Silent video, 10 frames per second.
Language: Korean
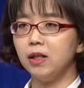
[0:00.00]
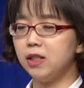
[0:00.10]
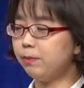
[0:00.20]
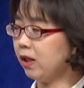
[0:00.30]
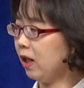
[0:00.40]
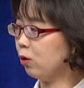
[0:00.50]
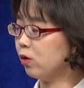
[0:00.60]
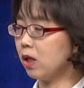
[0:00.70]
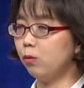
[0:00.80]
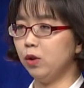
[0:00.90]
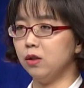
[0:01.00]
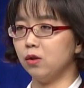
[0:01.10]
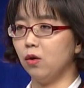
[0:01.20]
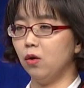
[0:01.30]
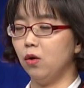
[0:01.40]
집단
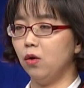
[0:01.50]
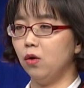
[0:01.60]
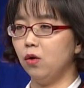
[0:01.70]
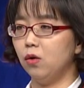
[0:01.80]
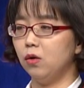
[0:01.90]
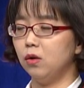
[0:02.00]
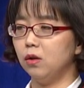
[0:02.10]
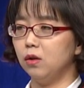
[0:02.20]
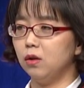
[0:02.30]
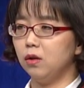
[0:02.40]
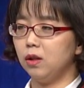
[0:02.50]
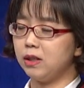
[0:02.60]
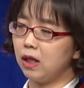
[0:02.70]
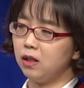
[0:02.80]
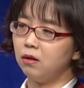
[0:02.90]
난교장문이죠.
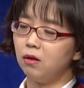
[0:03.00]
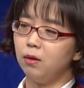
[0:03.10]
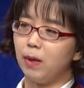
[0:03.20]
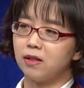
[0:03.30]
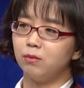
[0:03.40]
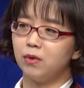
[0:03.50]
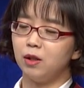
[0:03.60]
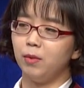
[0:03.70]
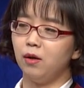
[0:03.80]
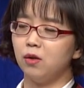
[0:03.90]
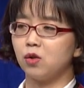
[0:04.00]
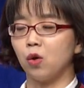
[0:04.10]
제가 이런 걸 말씀드리면